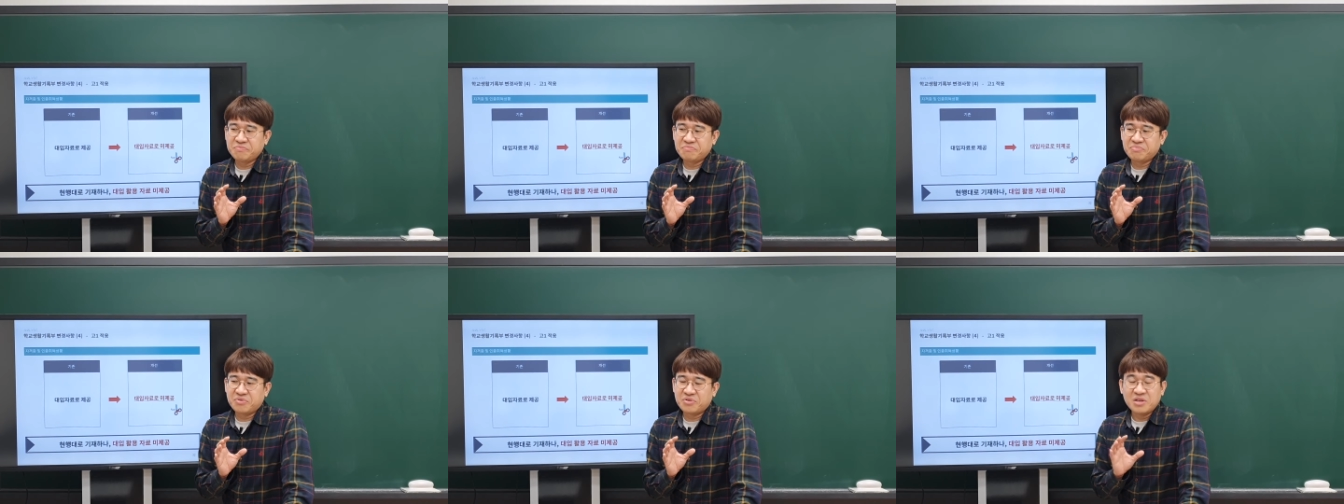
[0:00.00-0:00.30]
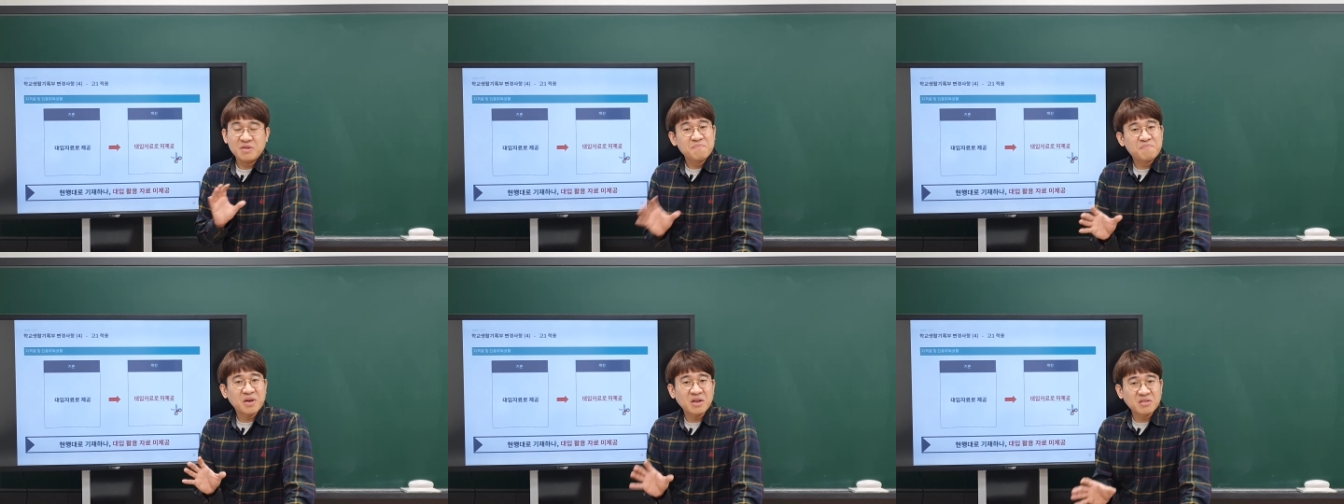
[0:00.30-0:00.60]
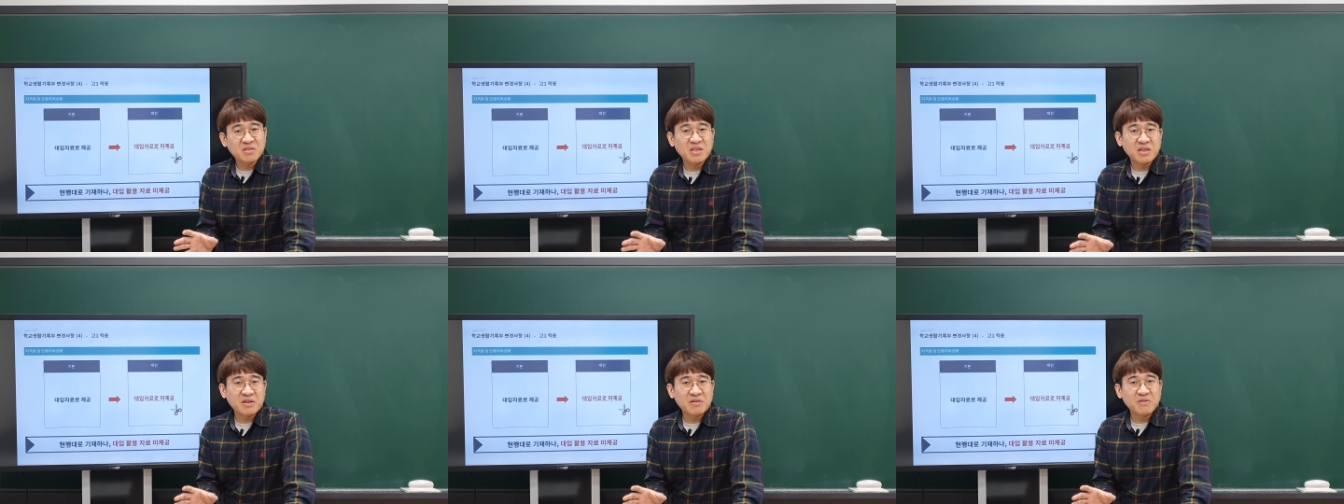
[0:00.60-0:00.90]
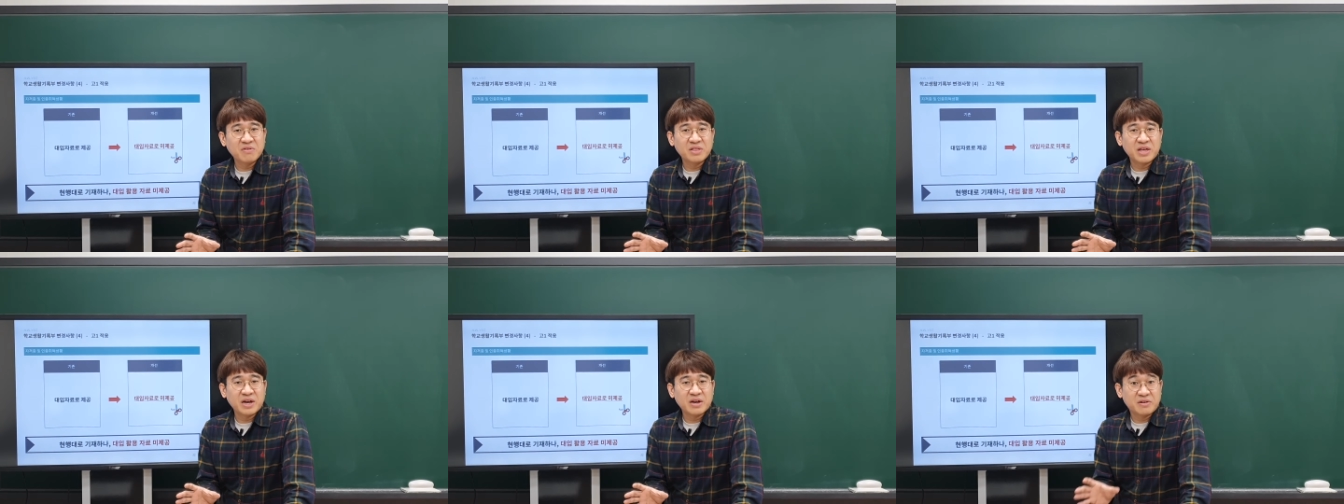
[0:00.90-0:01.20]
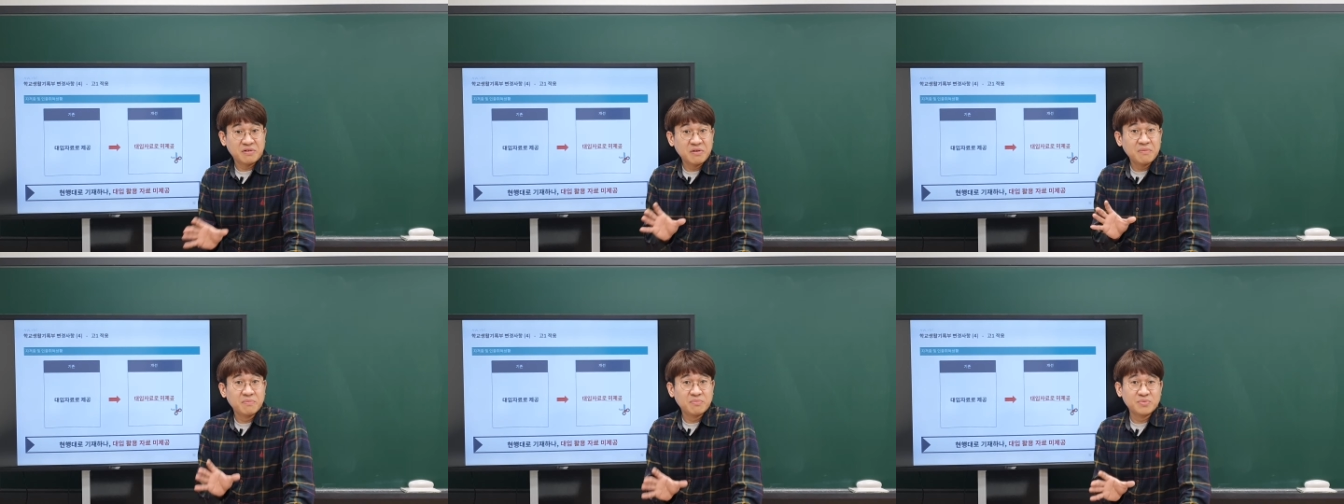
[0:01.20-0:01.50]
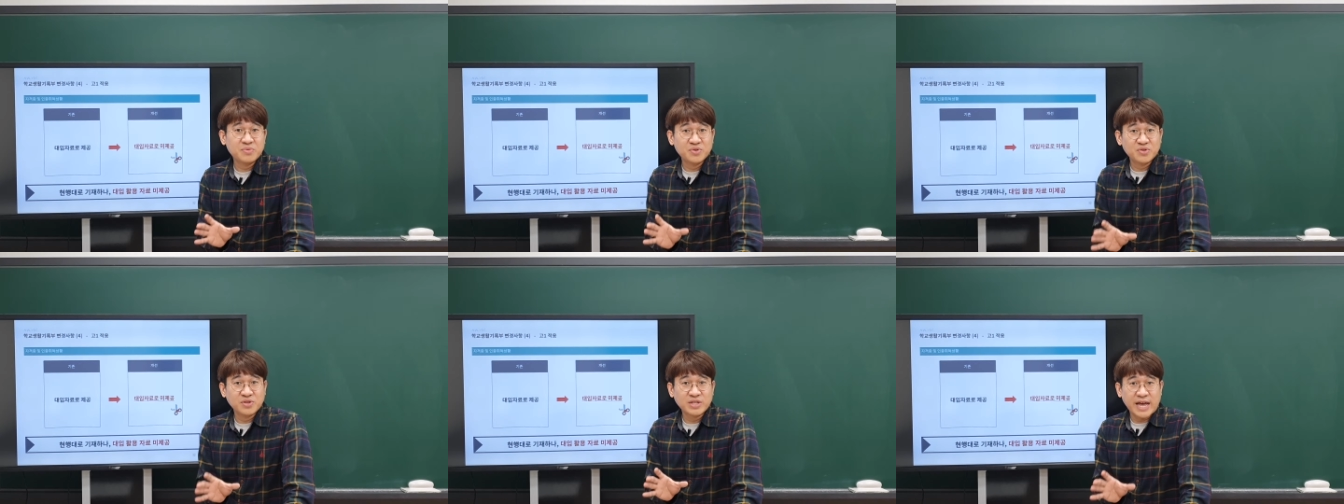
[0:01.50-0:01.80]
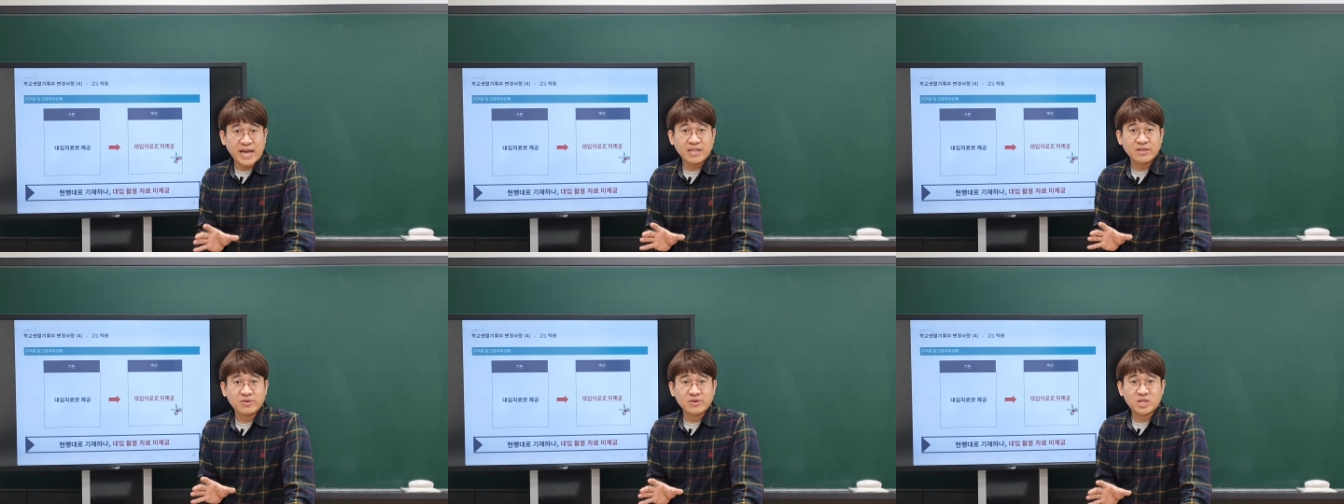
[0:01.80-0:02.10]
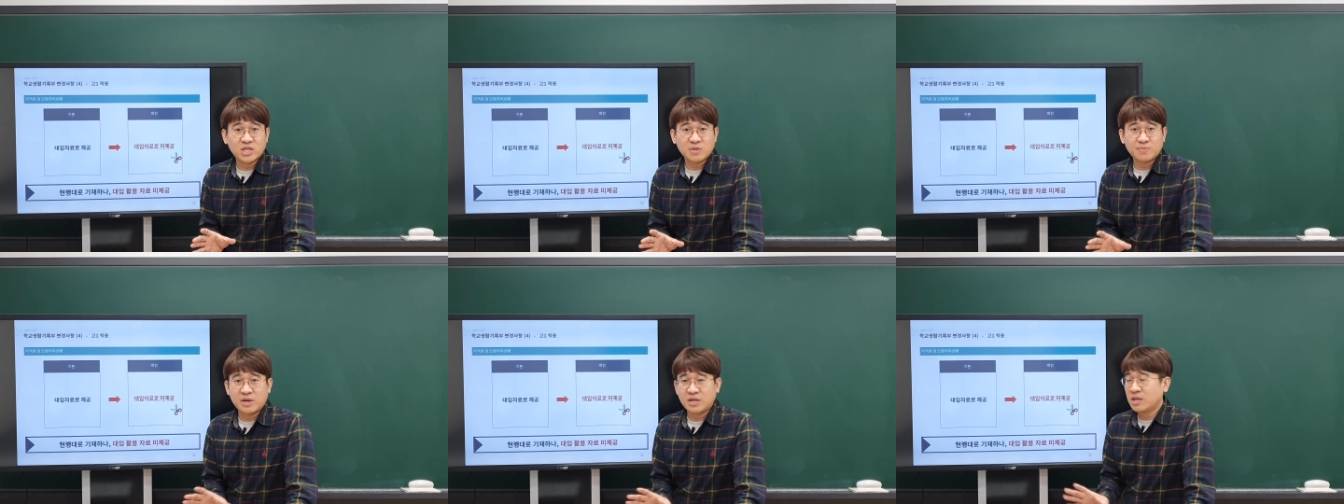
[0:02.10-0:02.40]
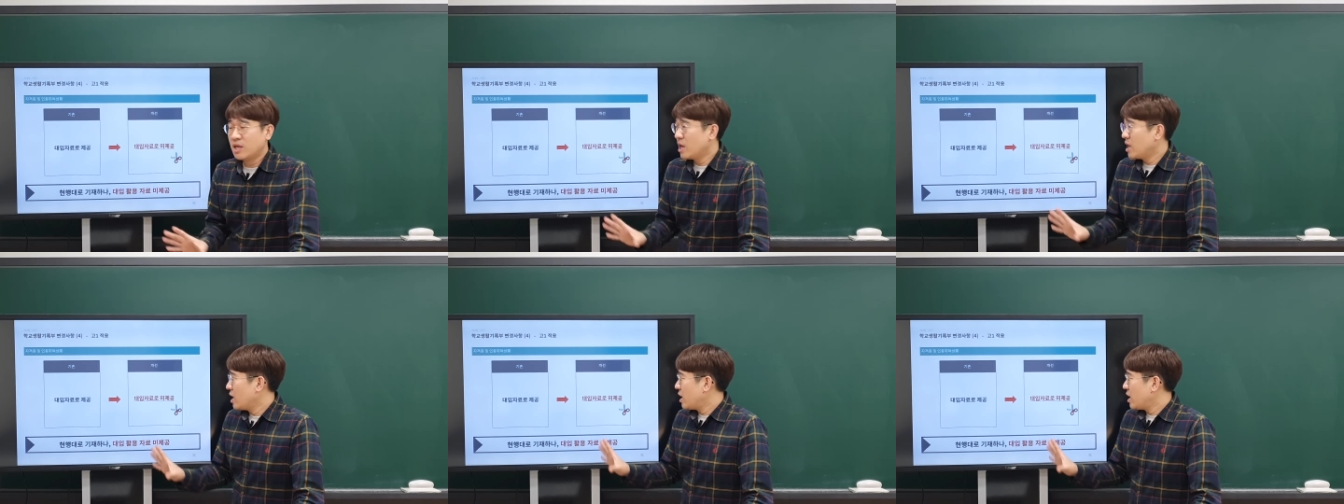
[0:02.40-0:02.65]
뭐 임팩트 있거나 그런 부분은 아니었지만